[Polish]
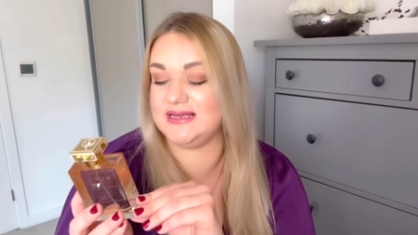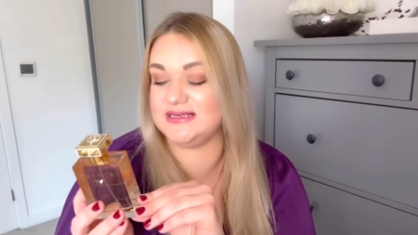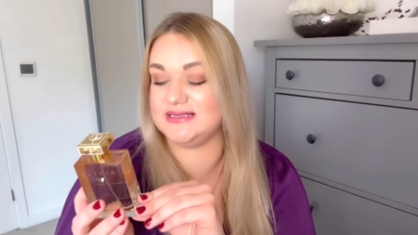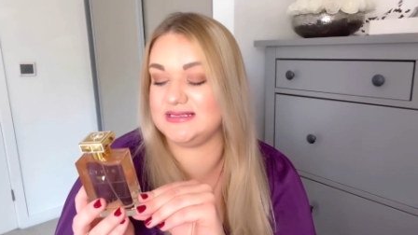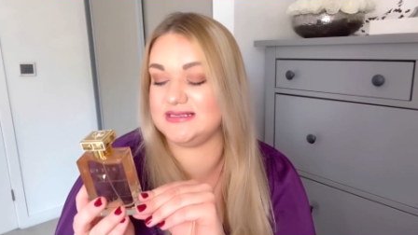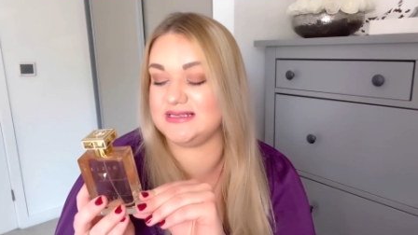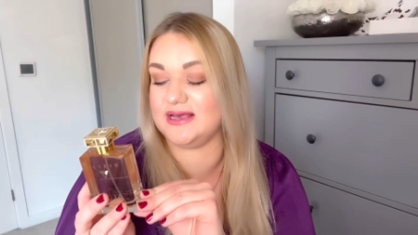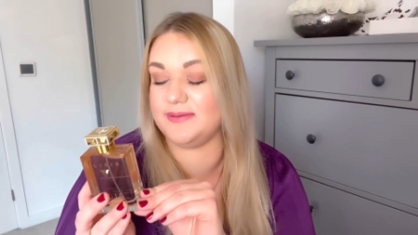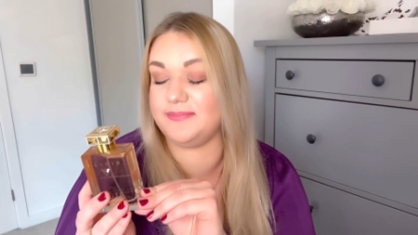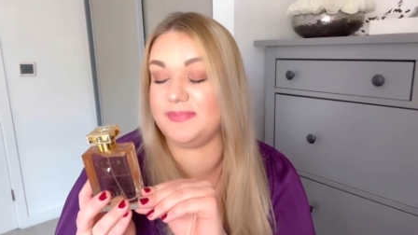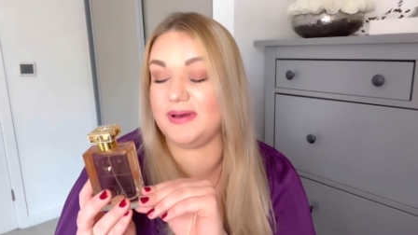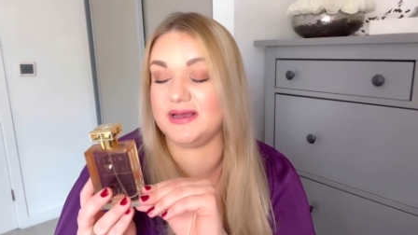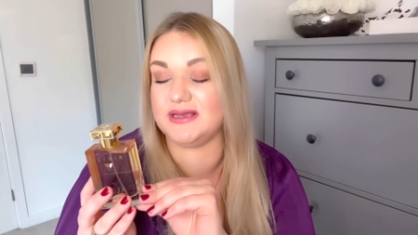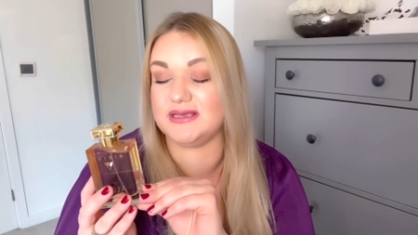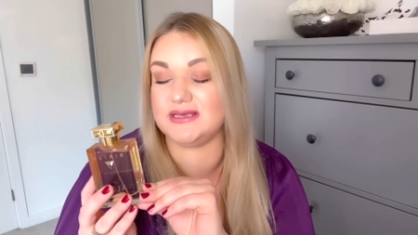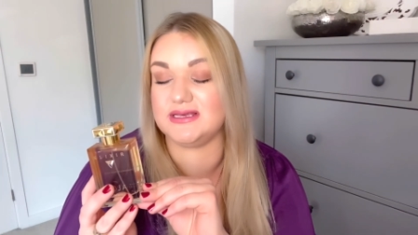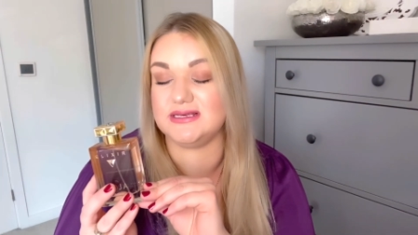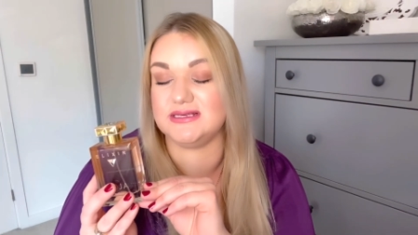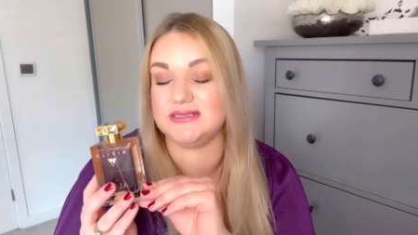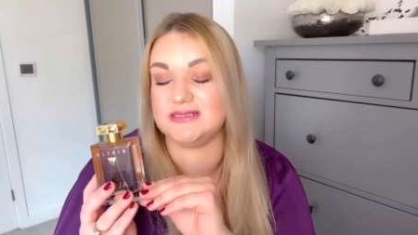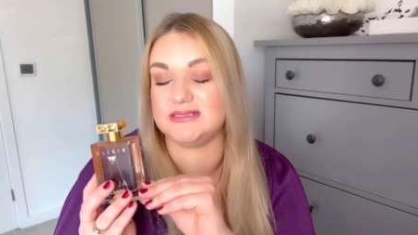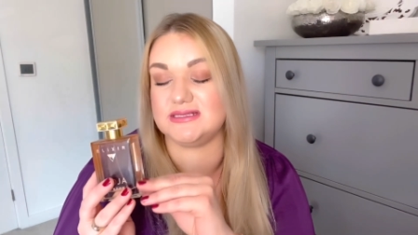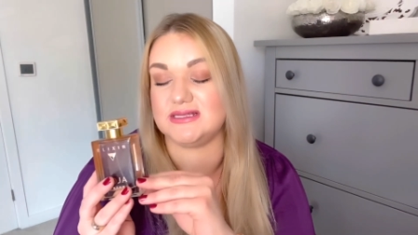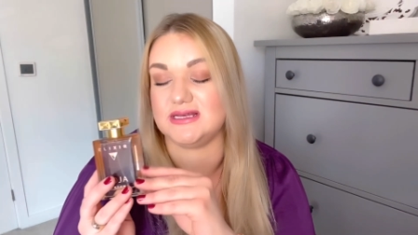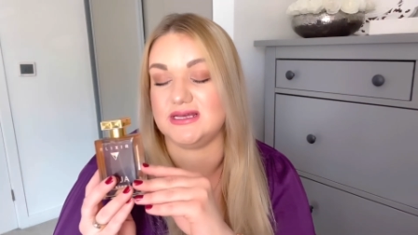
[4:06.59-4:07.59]
Zapach
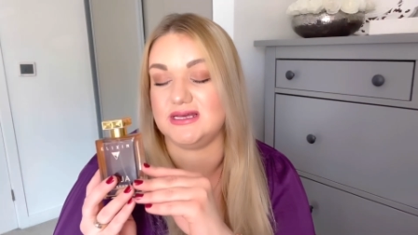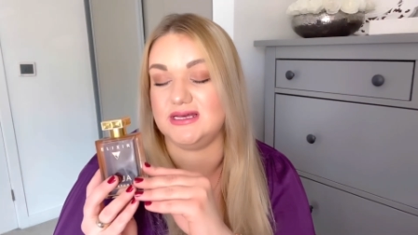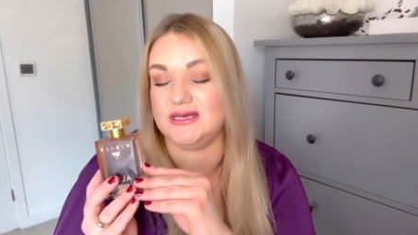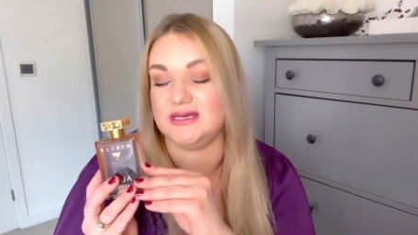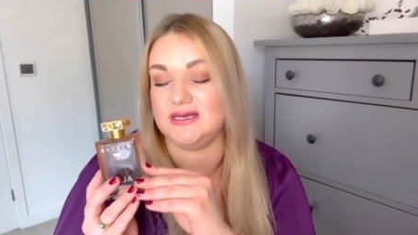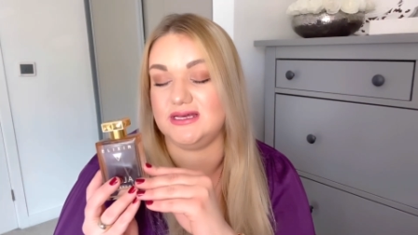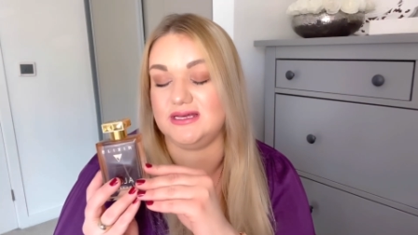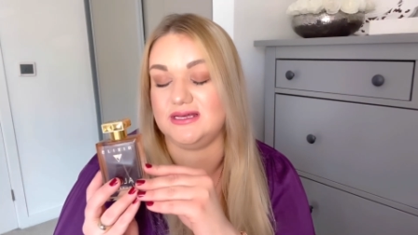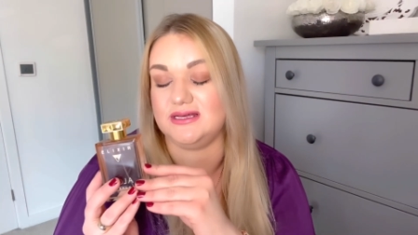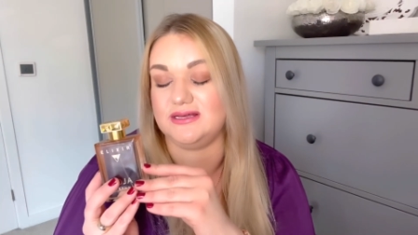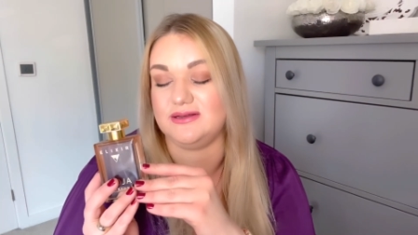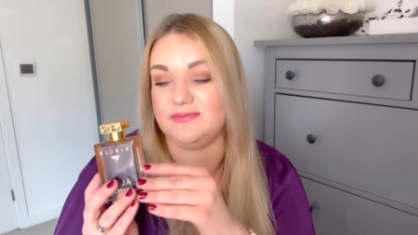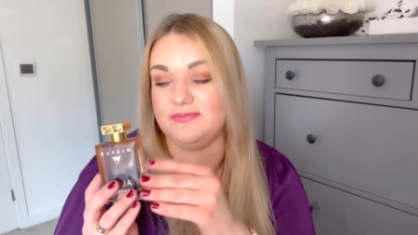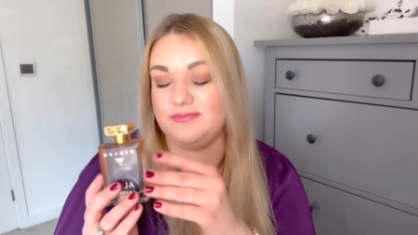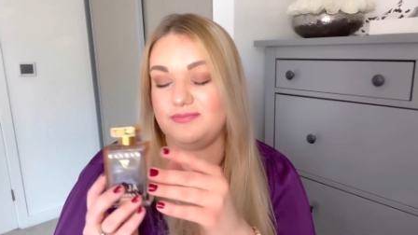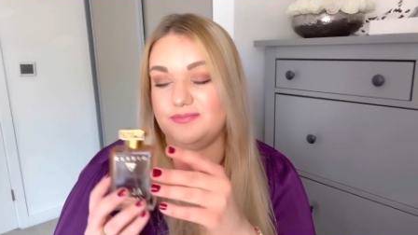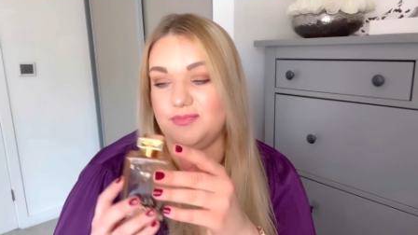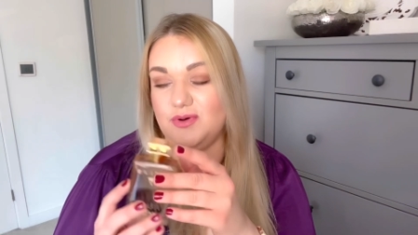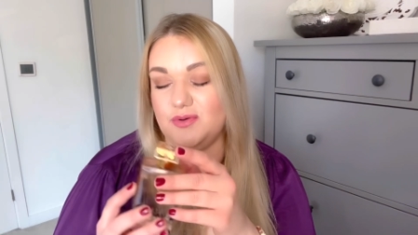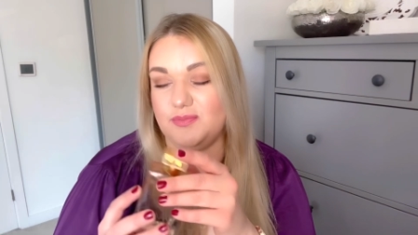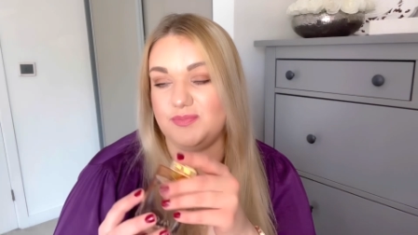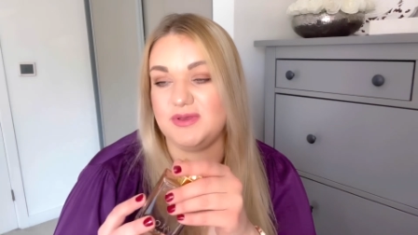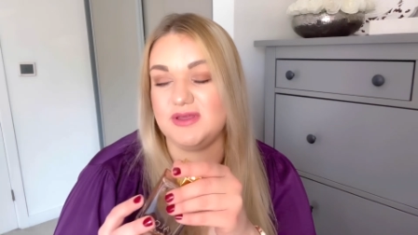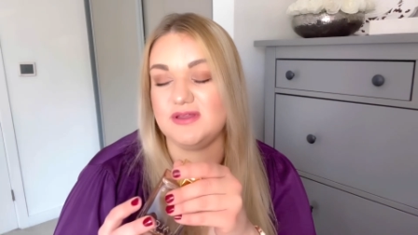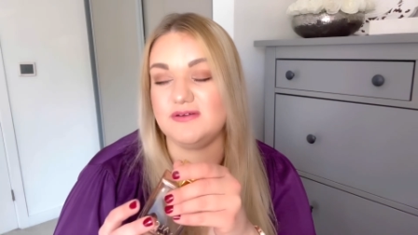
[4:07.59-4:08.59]
jest
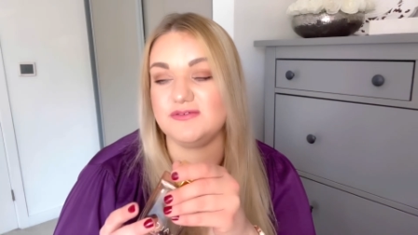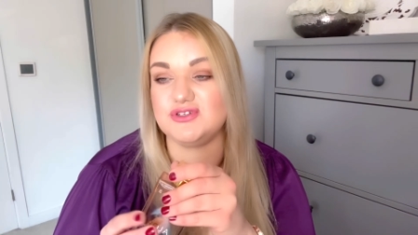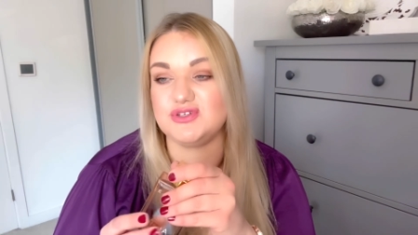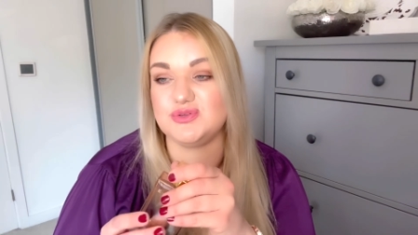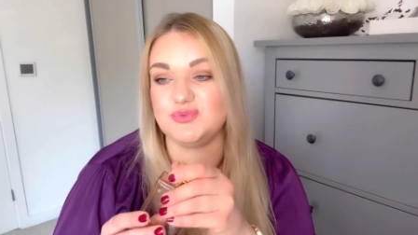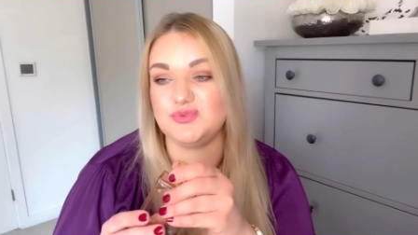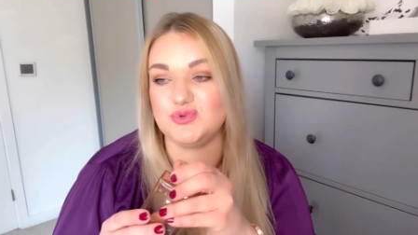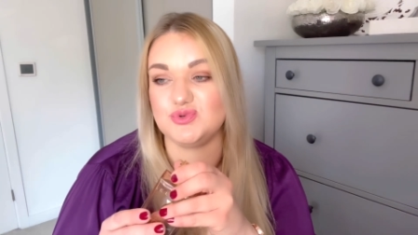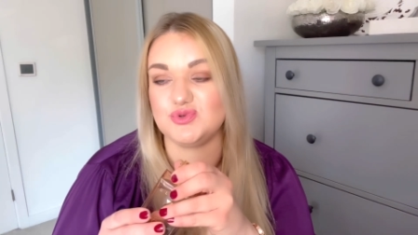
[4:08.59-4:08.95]
po pierwszym